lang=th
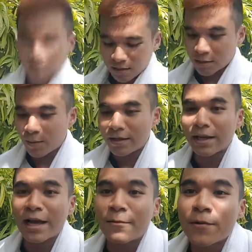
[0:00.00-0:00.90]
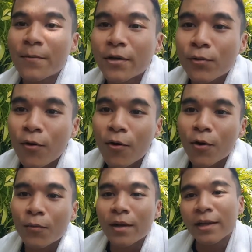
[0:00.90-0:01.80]
สวัสดีครับ เพื่อนเพื่อนทุกคน
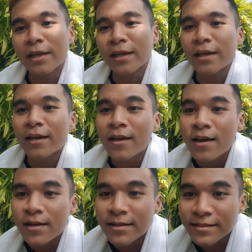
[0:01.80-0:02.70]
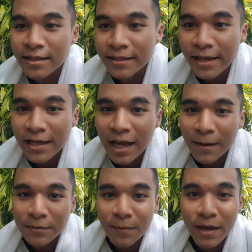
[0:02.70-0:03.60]
วันนี้ดีซีเต้นะครับ
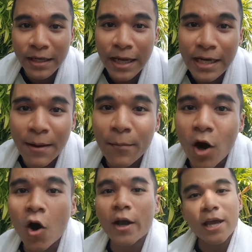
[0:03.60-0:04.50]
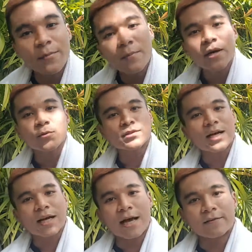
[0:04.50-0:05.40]
จะมาแนะนำออยให้เพื่อนเพื่อนรู้จักกัน